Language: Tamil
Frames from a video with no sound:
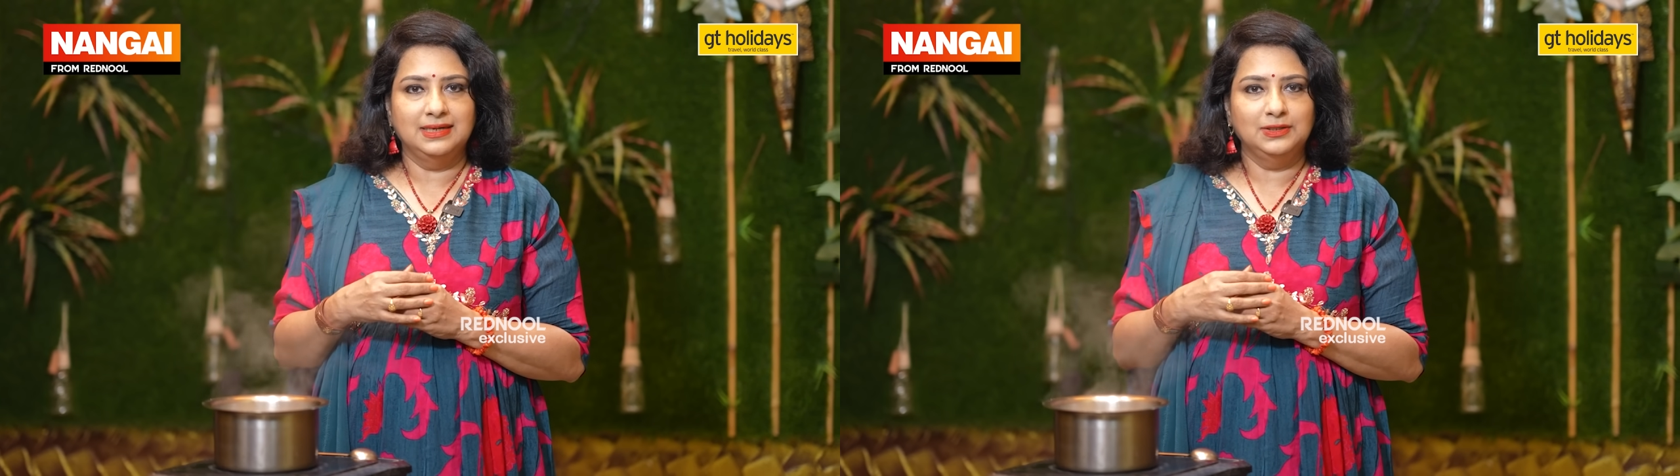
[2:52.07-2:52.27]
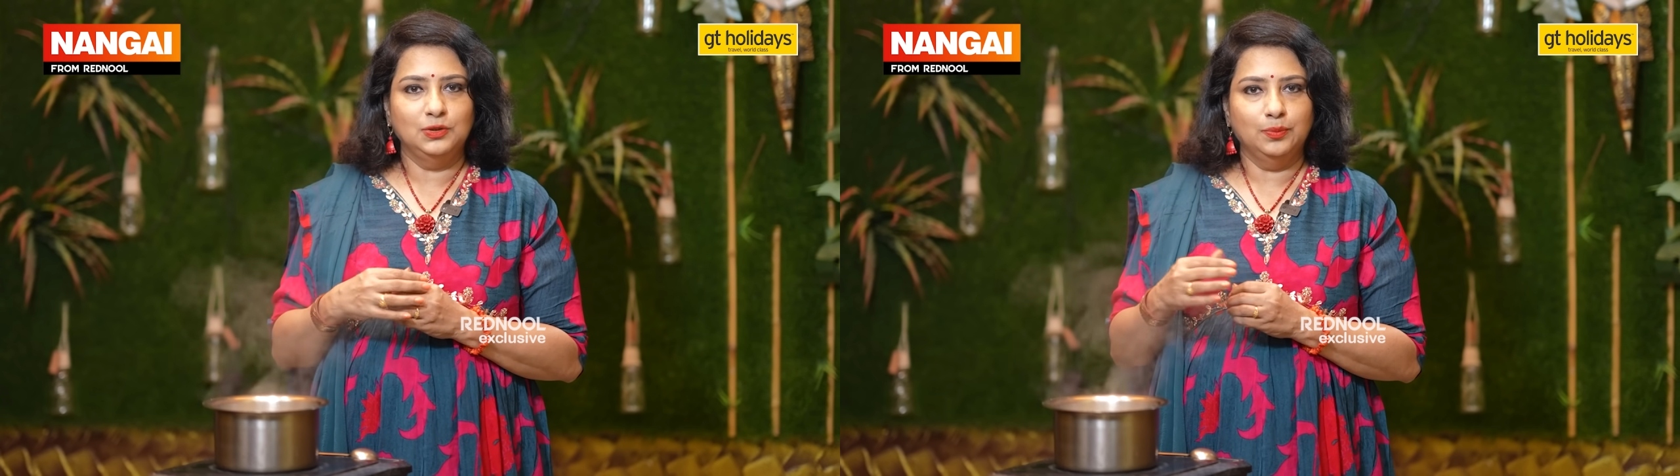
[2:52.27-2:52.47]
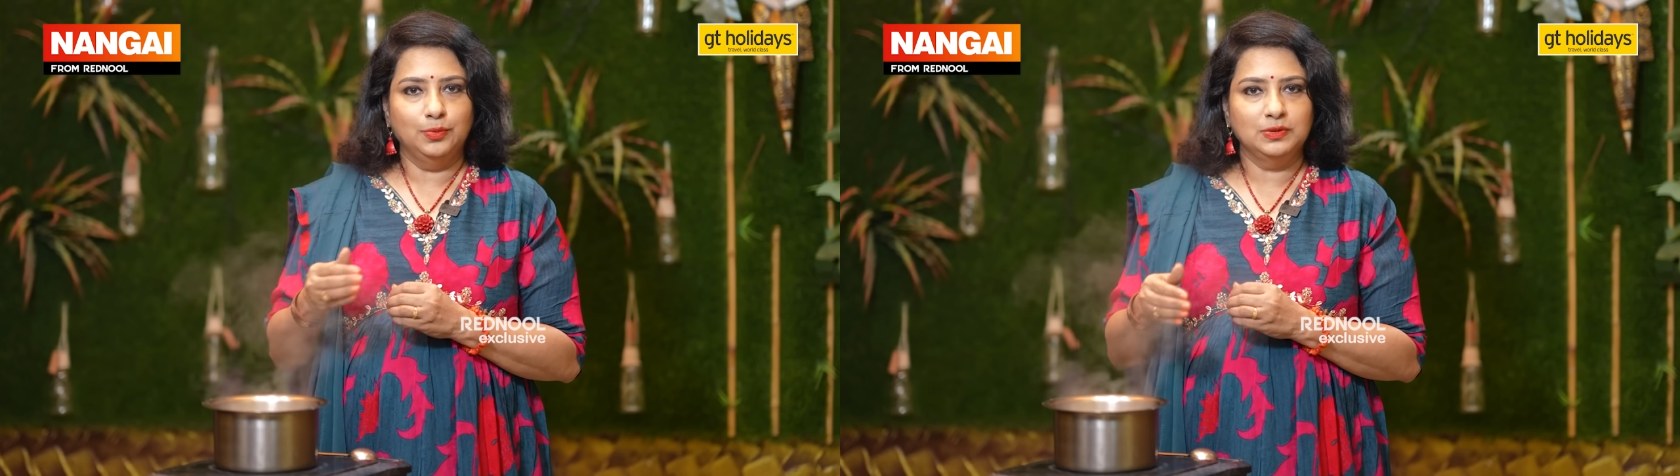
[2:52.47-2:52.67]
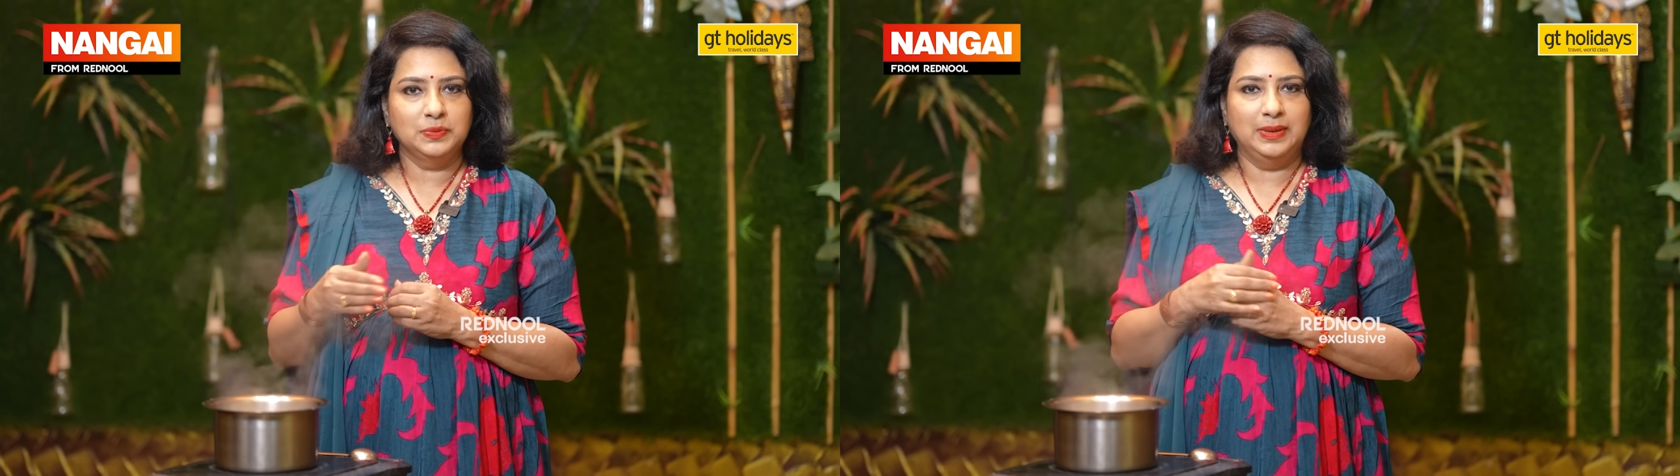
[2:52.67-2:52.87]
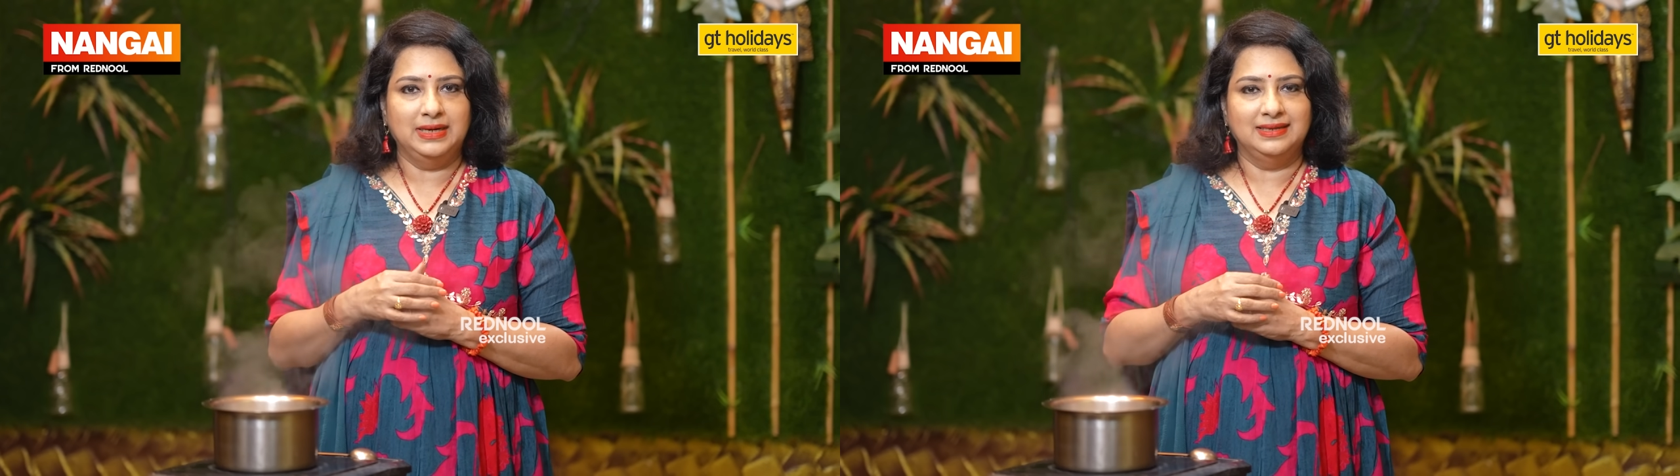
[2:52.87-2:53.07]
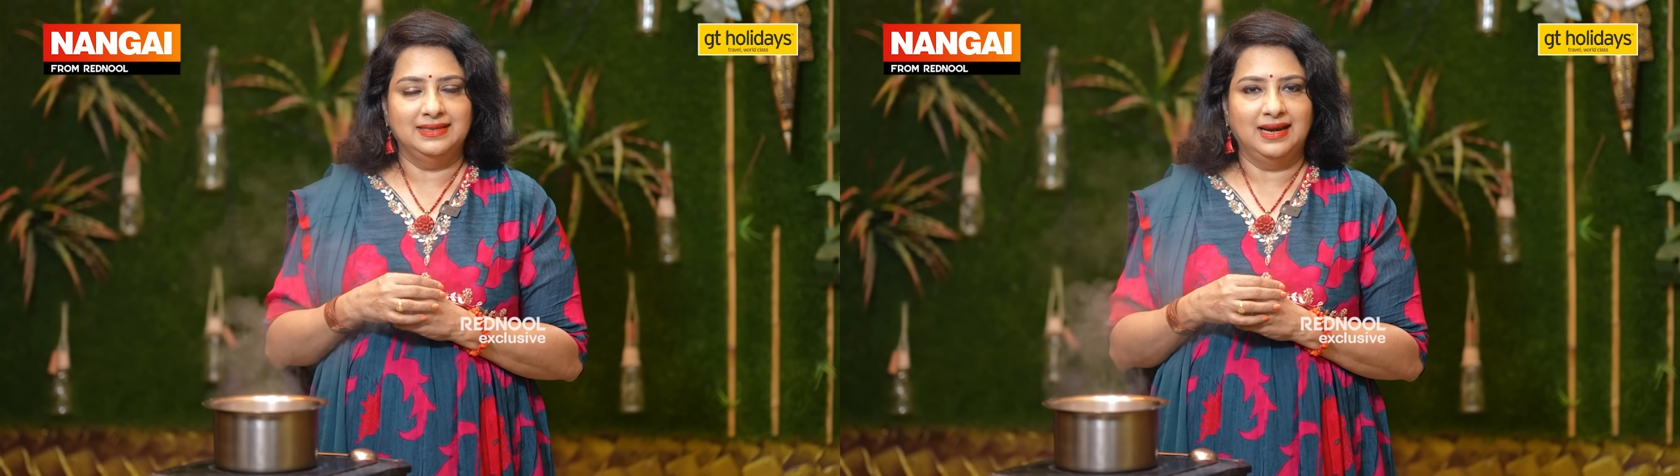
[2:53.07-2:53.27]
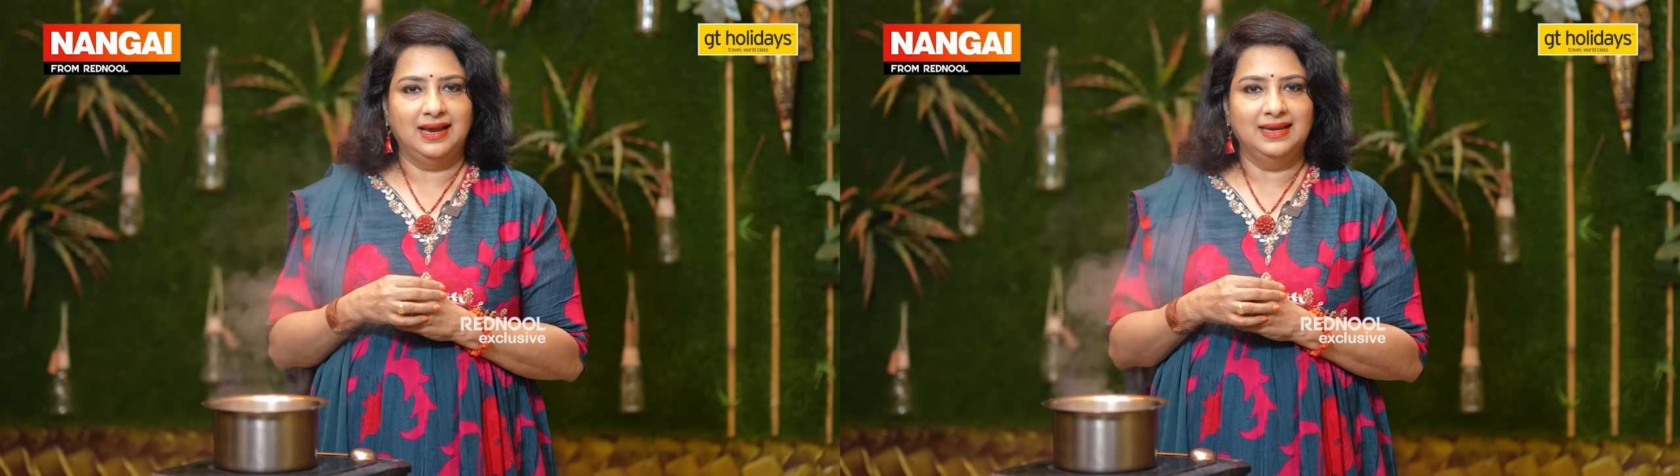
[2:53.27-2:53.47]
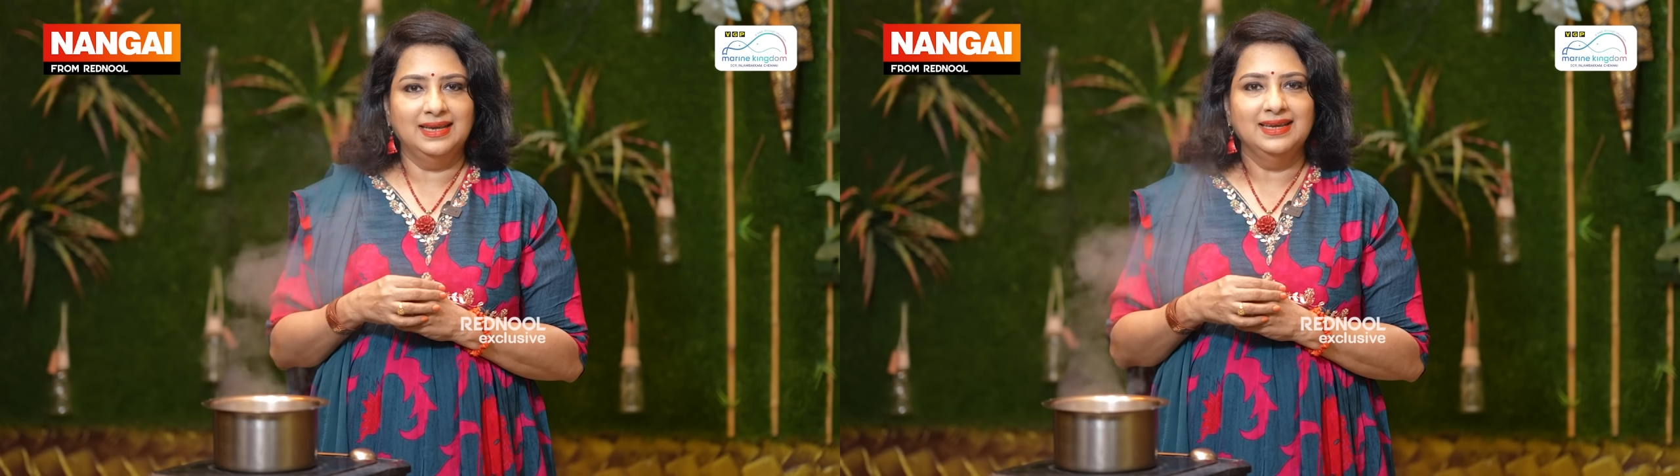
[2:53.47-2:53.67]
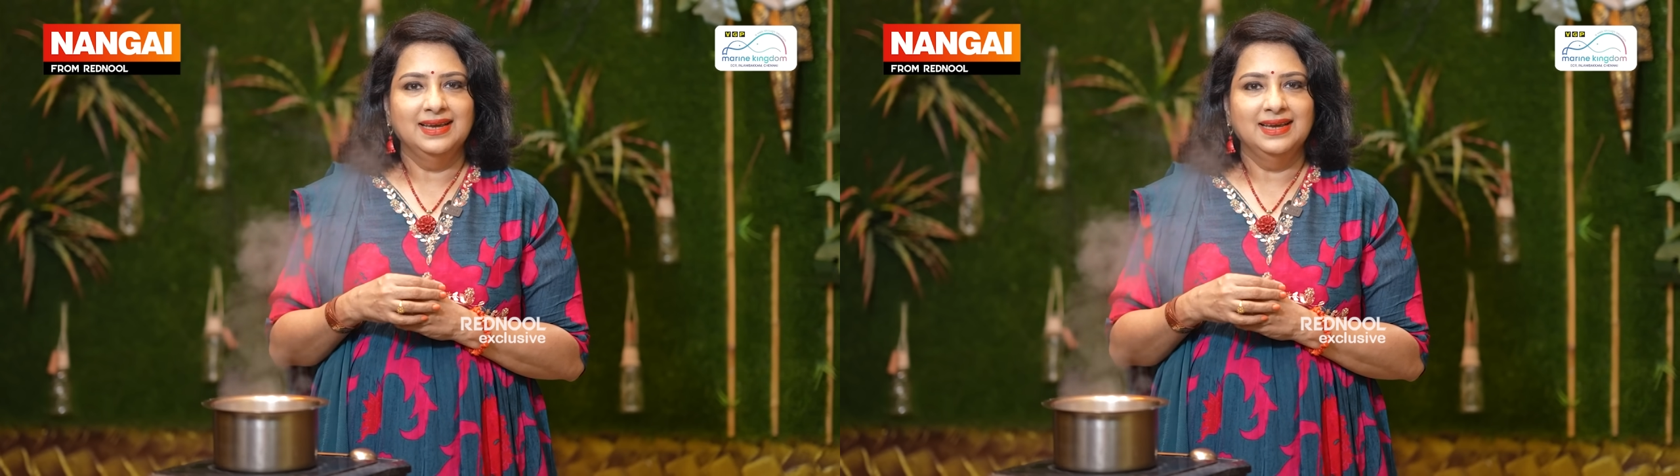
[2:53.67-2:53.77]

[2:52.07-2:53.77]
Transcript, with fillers: ரெண்டுத்தையும் பூஸ்ட் பண்ணுறதுனால